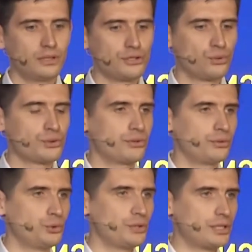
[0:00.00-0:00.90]

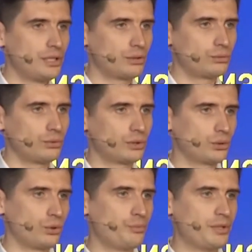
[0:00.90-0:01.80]
искусственному интеллекту,
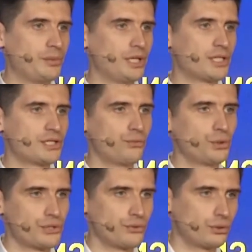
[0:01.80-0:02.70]
который применяется в
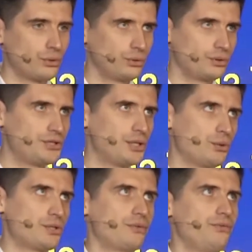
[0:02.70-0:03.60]
отзывах, он
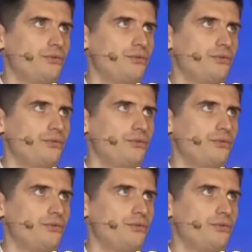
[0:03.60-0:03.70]
датируется в